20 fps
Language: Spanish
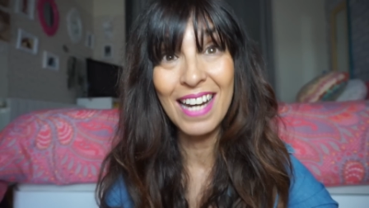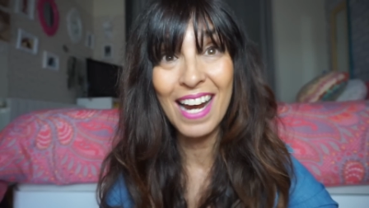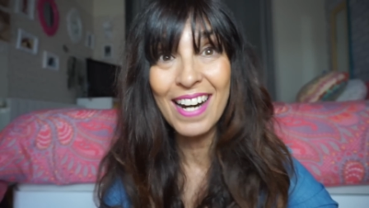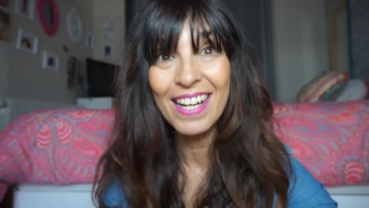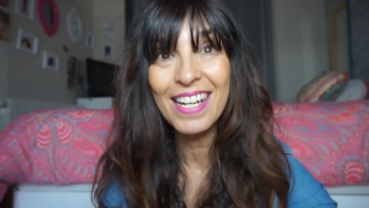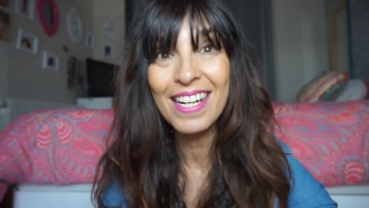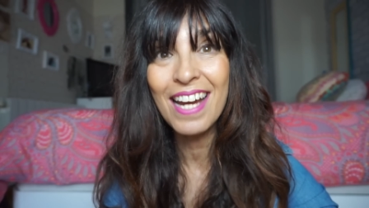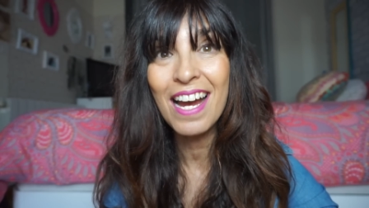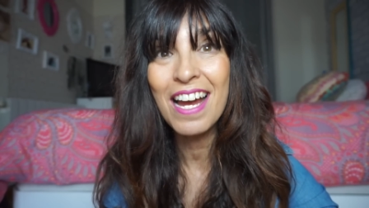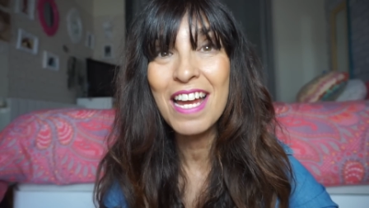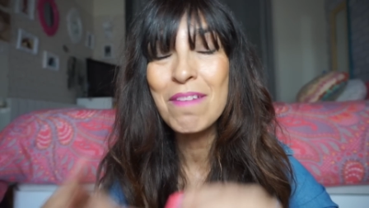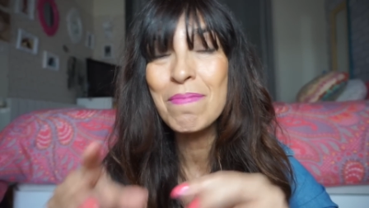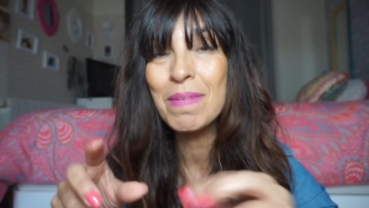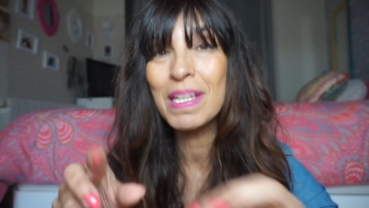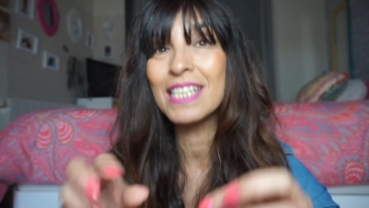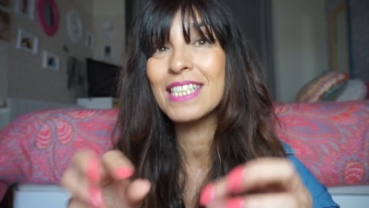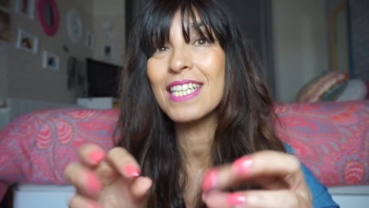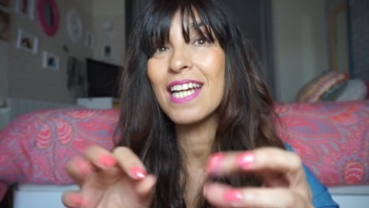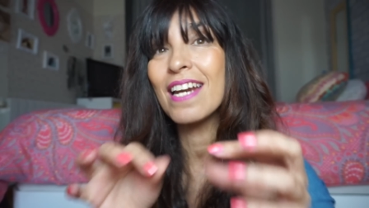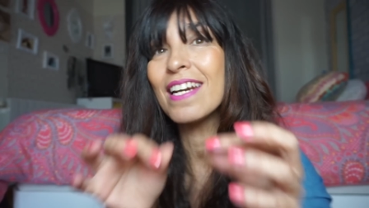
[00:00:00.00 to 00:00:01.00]
la arena, en vez
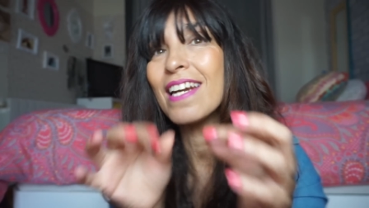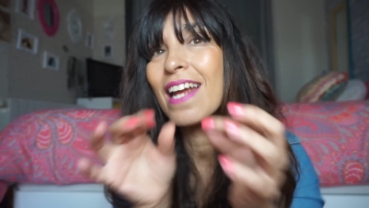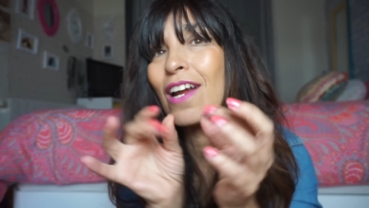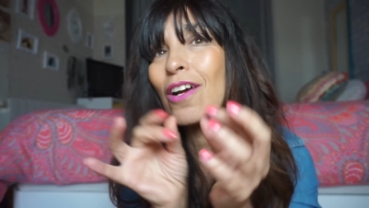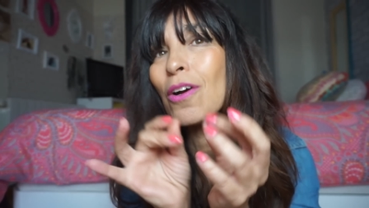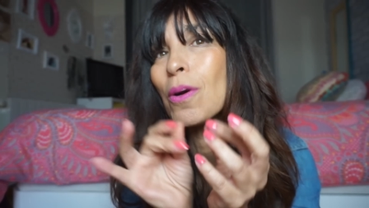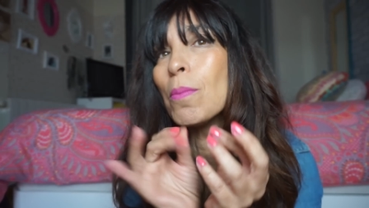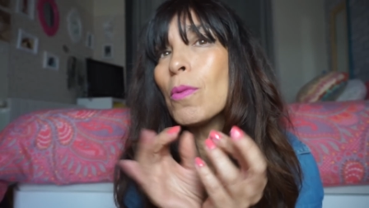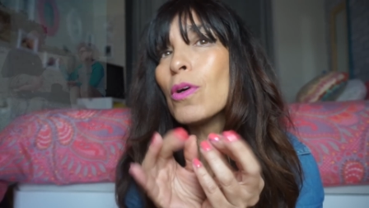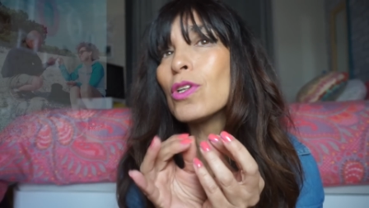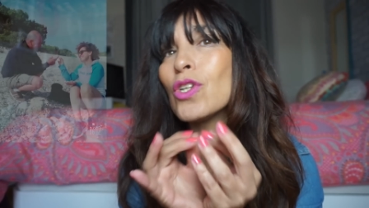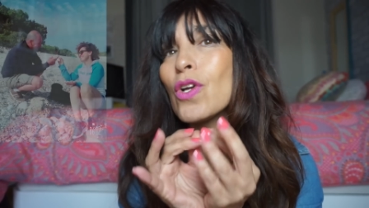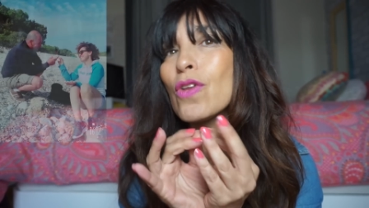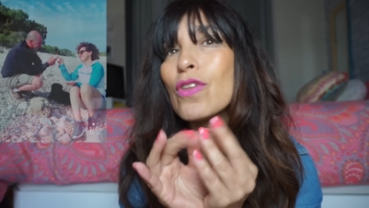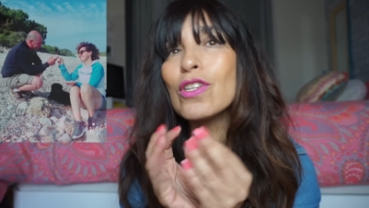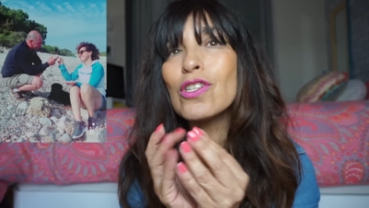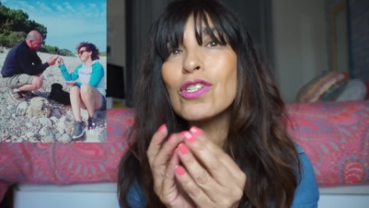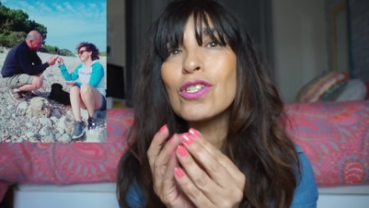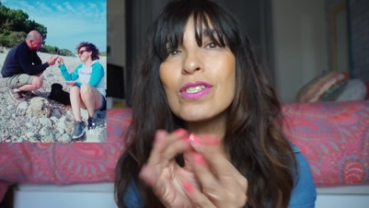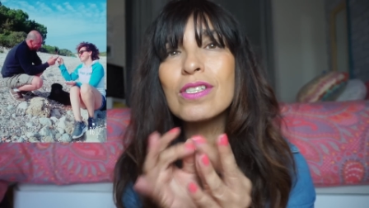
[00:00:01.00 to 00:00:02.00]
de ser arena, eran como
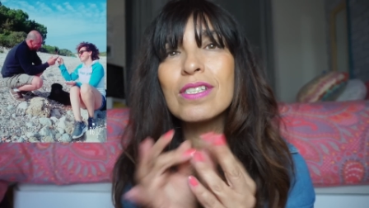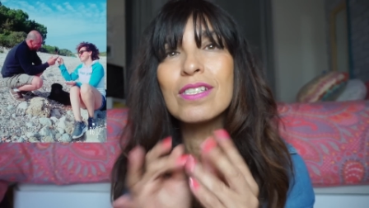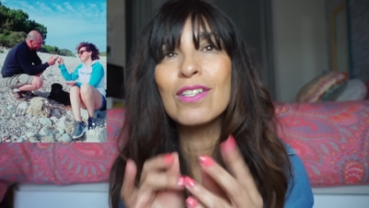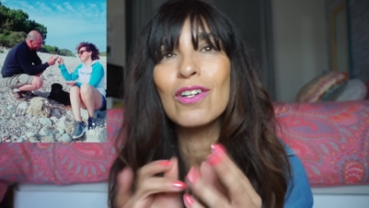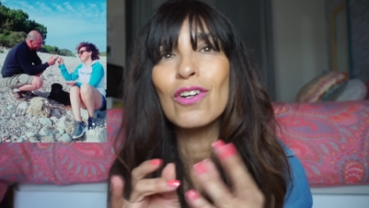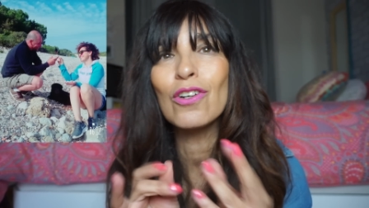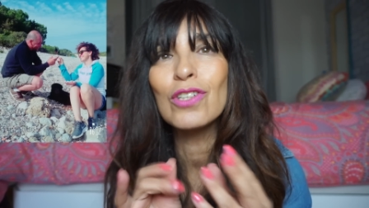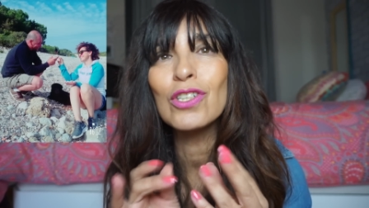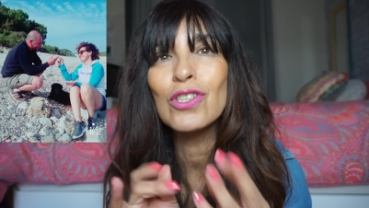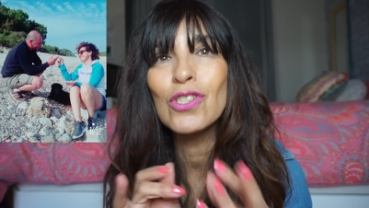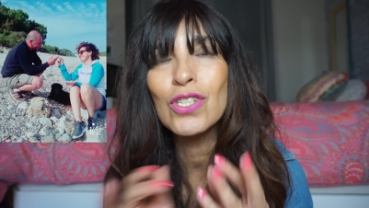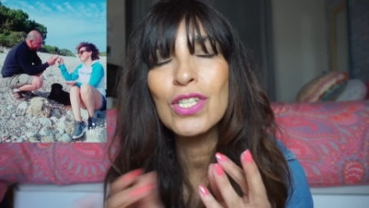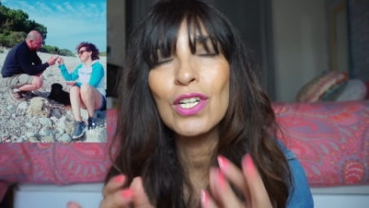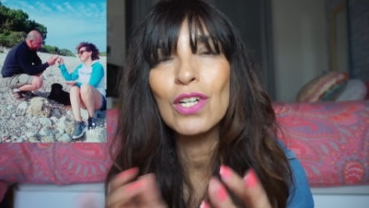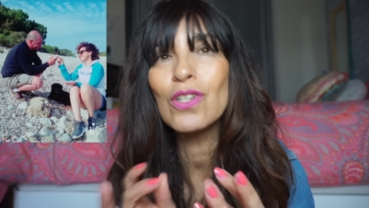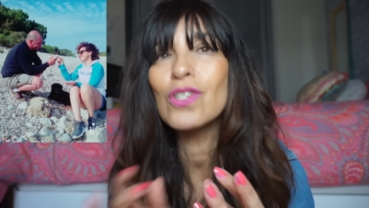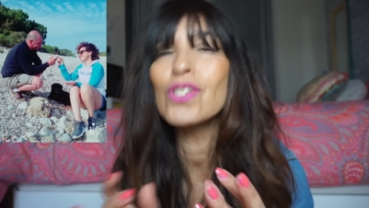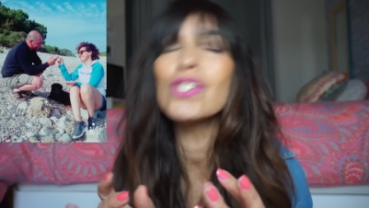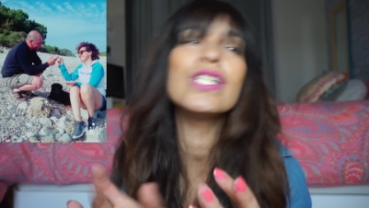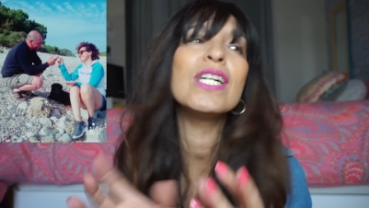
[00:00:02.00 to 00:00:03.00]
trocitos rotitos de
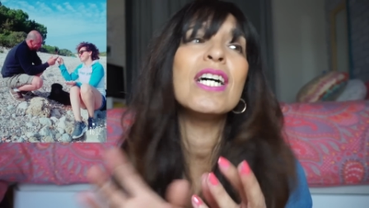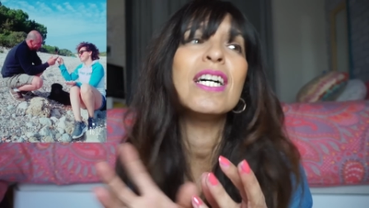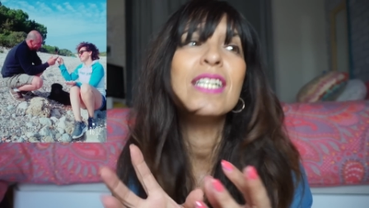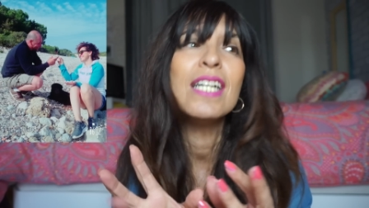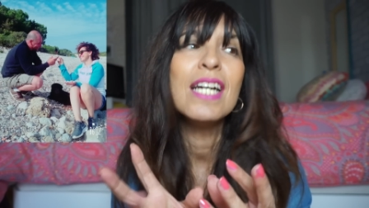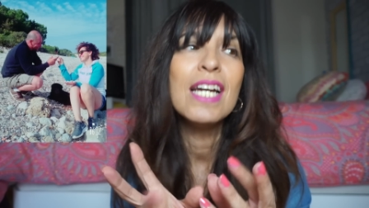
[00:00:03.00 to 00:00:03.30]
concha